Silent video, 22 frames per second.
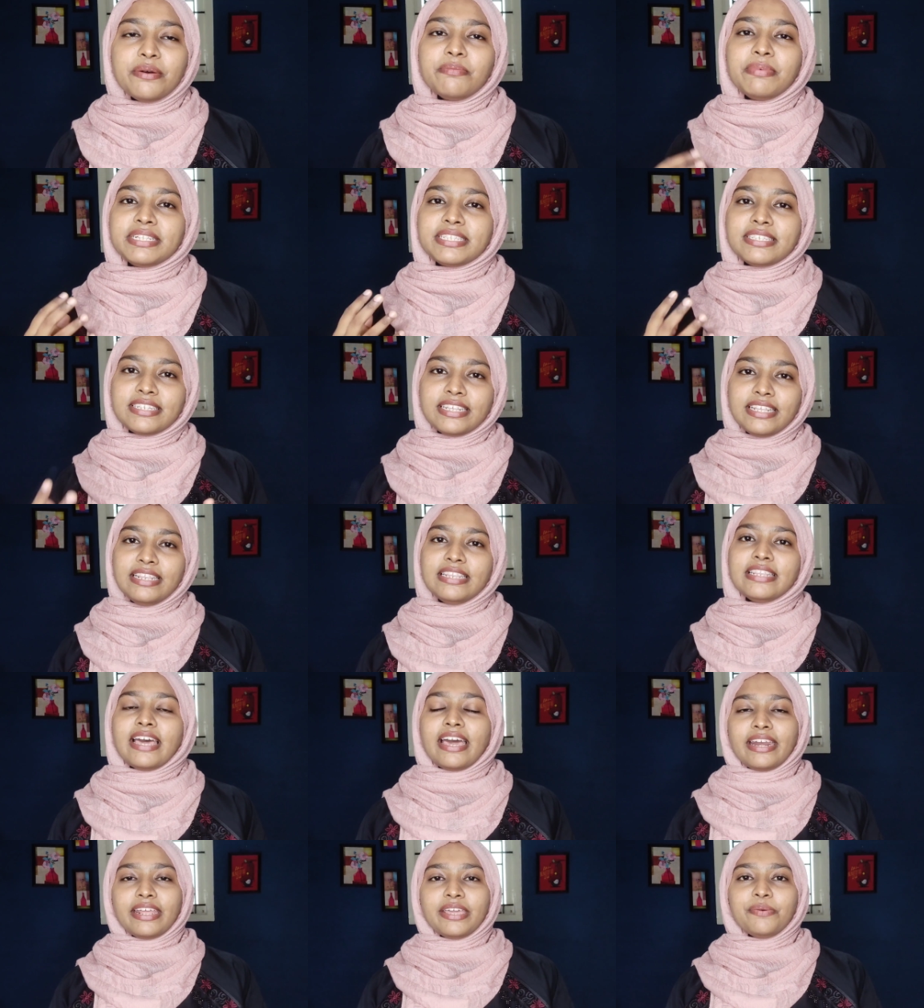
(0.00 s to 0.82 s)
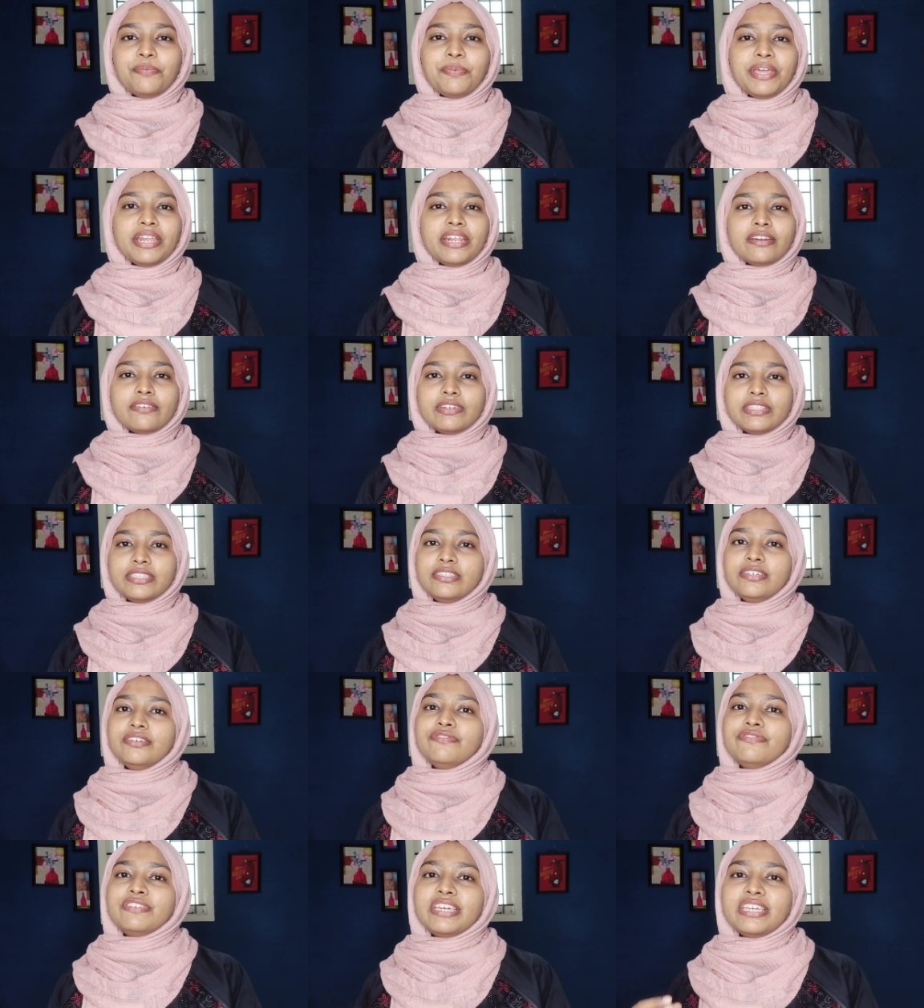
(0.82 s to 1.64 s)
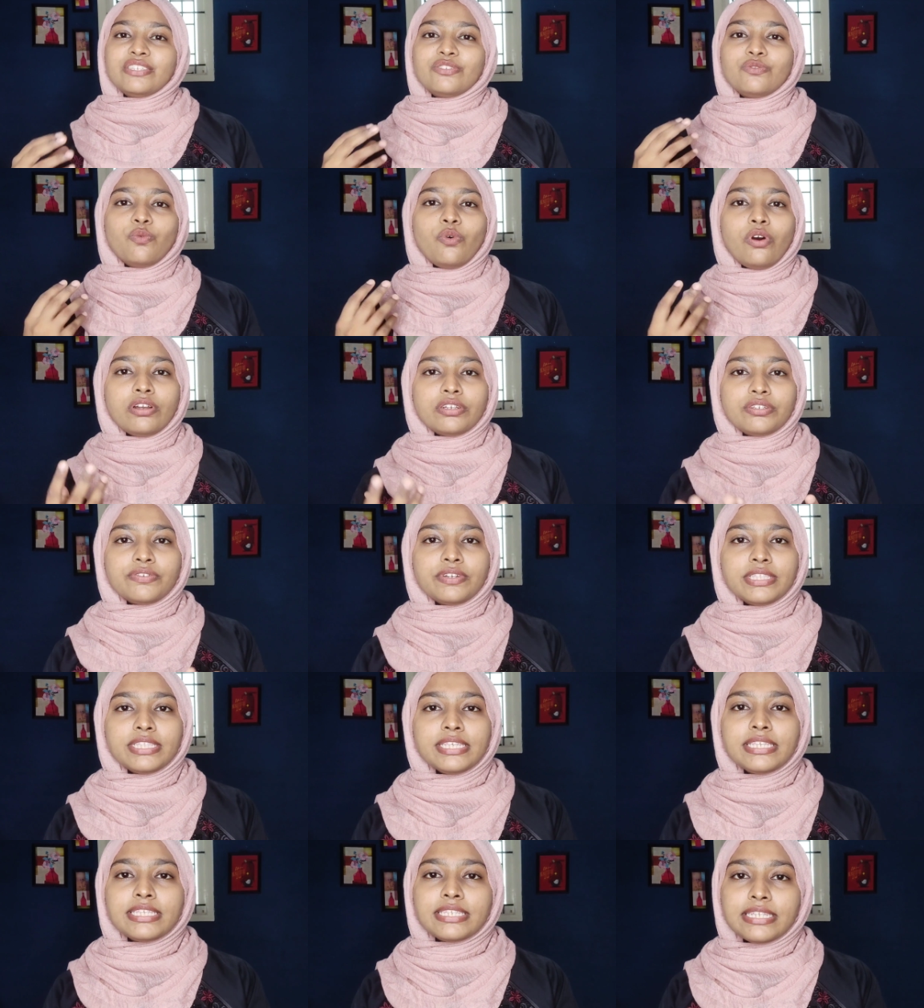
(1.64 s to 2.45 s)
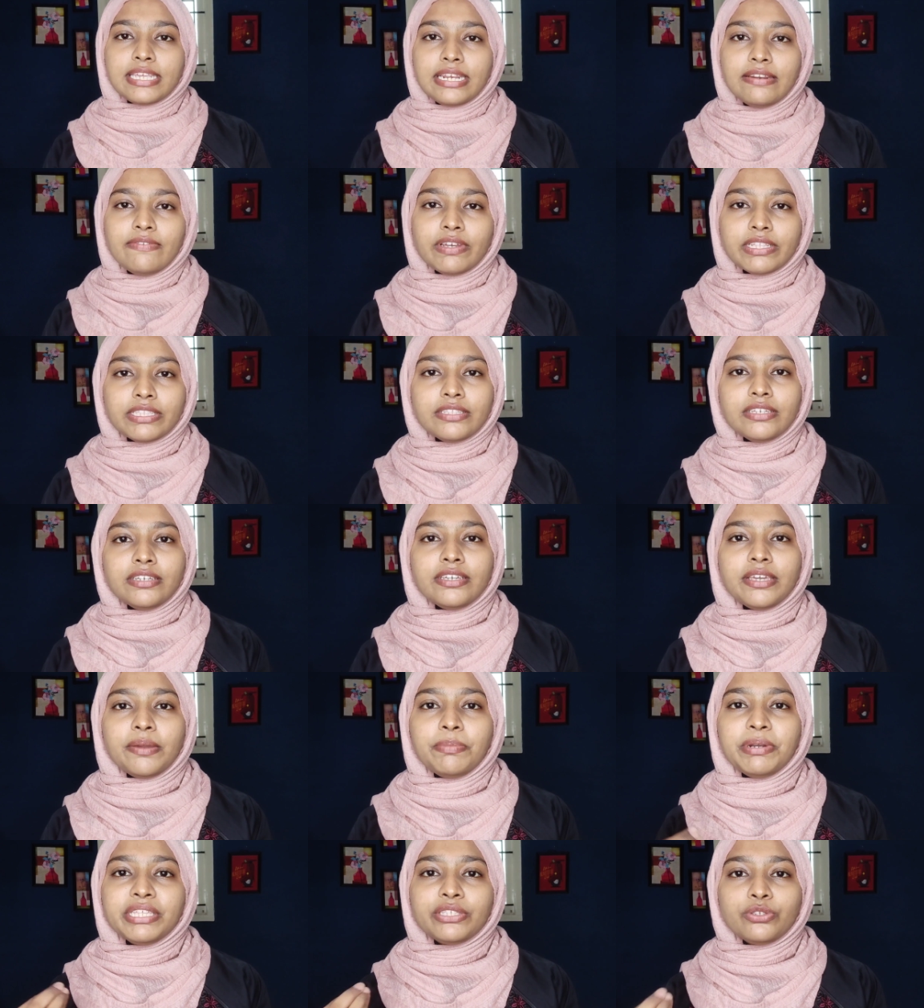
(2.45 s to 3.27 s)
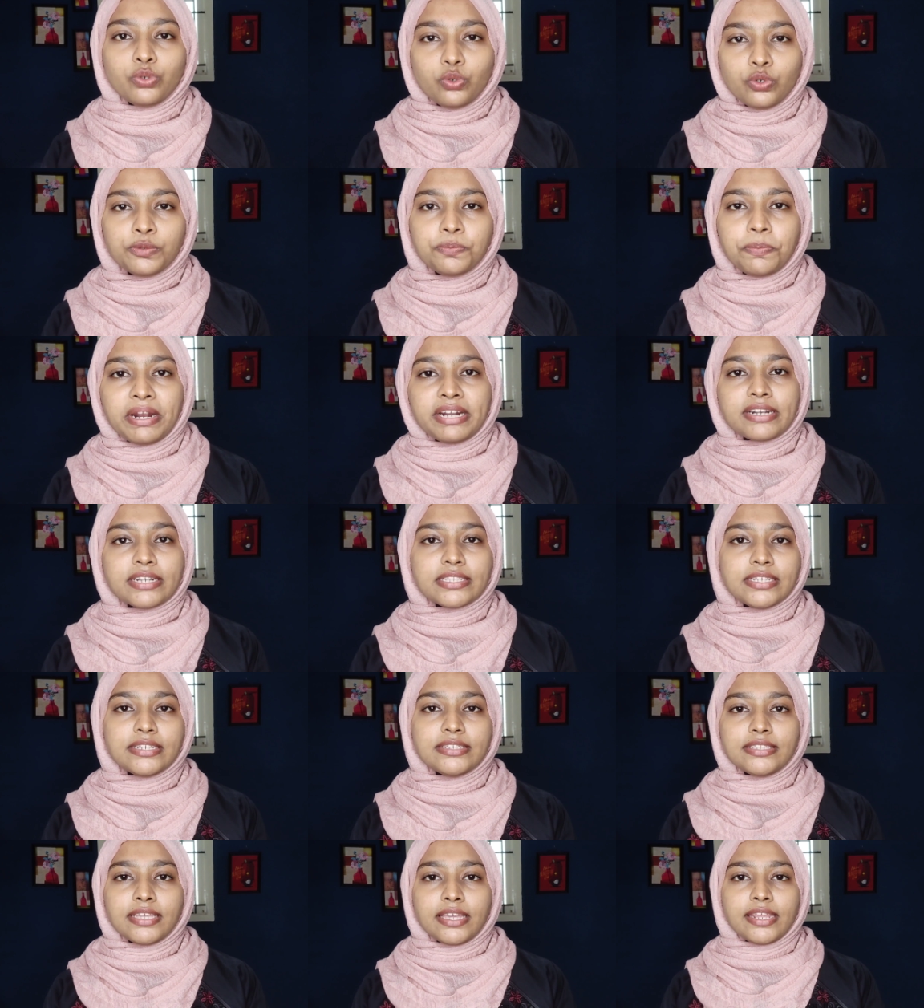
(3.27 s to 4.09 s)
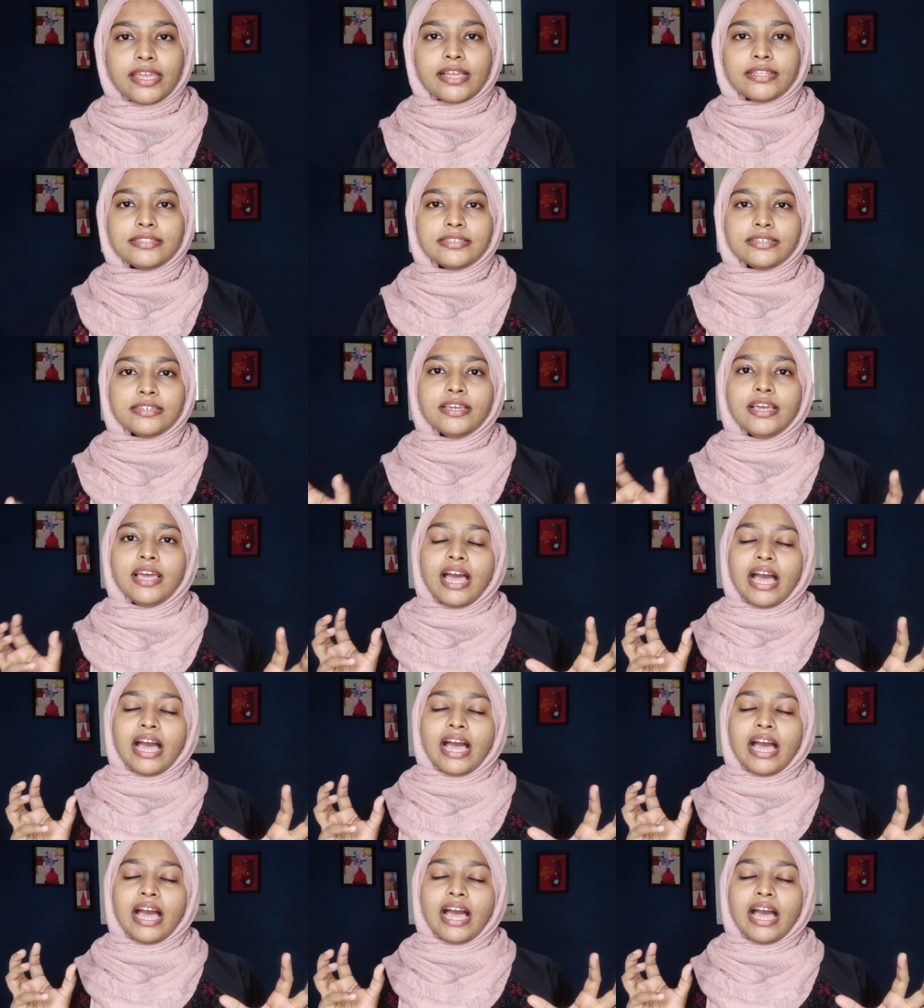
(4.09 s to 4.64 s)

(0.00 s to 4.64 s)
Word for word: பட் ஸ்டில் நிறைய பேருக்கு வந்து ஃபேஸ் வாஷ் வந்து ஸ்டில் வந்து எப்படி சூஸ் பண்ணுறதுன்னு தெரியாது